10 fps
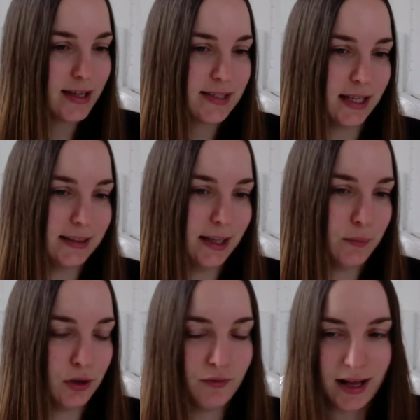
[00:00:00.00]

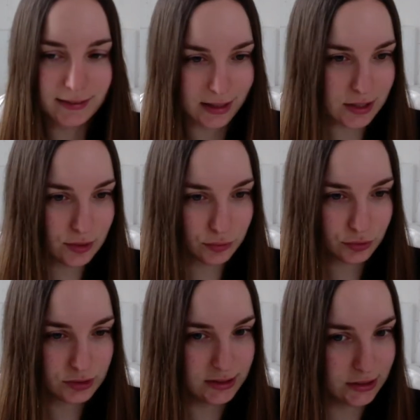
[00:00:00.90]
7,90€ su un
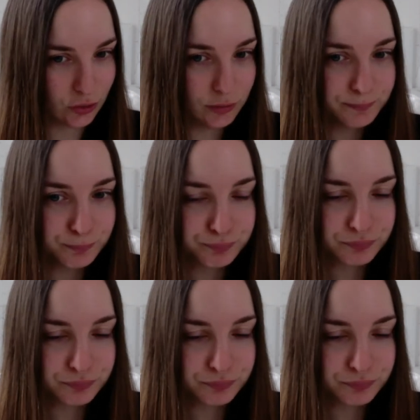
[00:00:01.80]
notino.